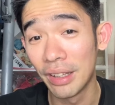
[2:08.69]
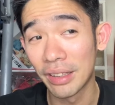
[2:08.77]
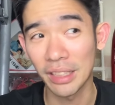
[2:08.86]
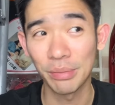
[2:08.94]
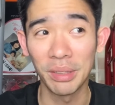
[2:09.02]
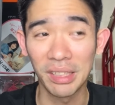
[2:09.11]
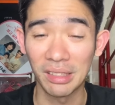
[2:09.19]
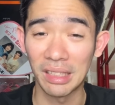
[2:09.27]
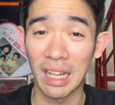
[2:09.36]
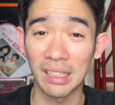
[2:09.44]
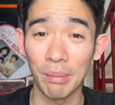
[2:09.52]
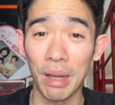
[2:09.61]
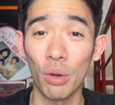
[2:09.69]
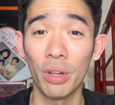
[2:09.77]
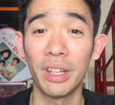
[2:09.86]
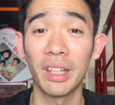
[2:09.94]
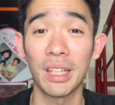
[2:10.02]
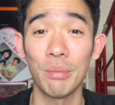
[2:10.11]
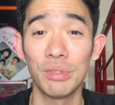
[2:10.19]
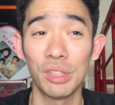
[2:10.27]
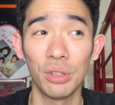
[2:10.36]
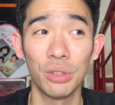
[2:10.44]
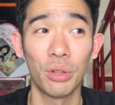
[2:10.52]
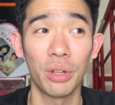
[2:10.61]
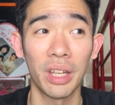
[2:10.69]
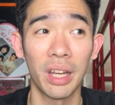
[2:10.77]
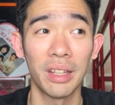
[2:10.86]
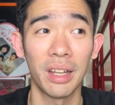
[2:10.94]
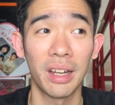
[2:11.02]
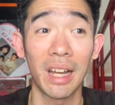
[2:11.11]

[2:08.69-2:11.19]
Tapos minsan sinasamahan ko lang ng kimchi yun o kaya ng